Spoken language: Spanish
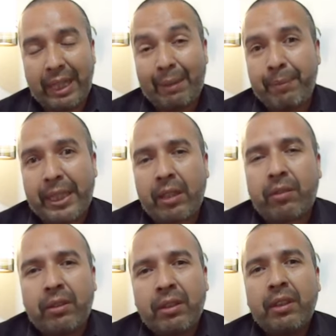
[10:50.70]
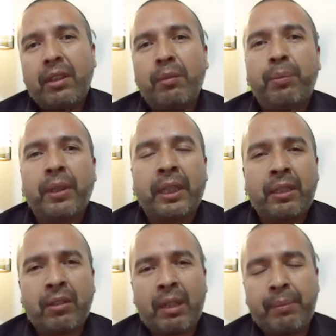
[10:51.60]
el video, porque
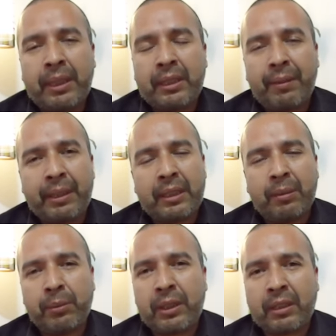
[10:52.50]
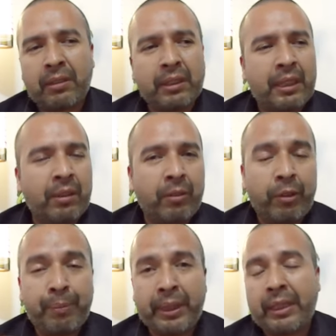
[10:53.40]
yo realmente estaba haciendo muchas cosas, lo que
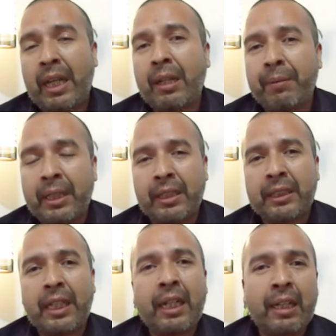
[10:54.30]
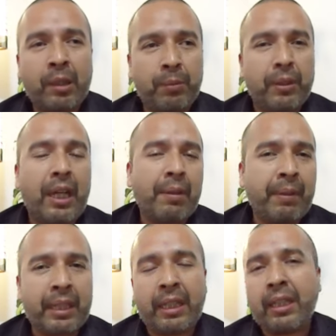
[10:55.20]
fue pintar, barnizar, acomodar,
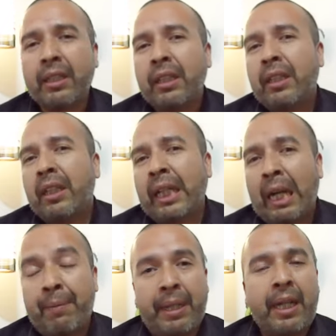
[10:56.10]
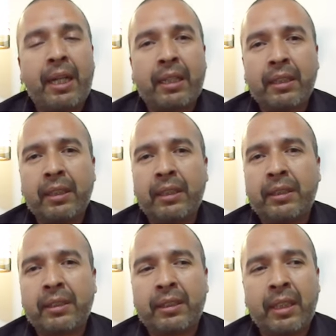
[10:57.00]
barrer, cablear,
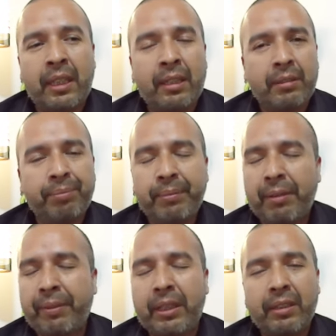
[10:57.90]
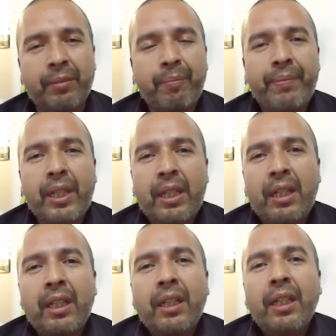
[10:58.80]
este, en fin,
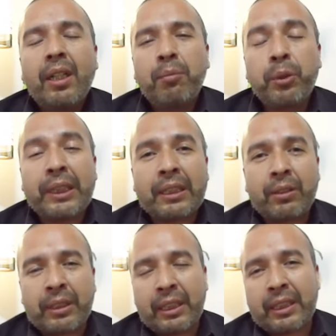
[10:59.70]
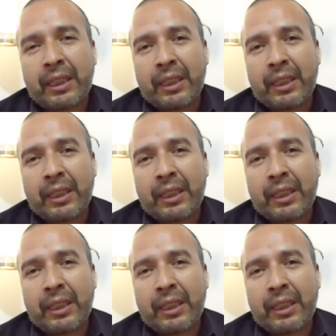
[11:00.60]
muchas cosas.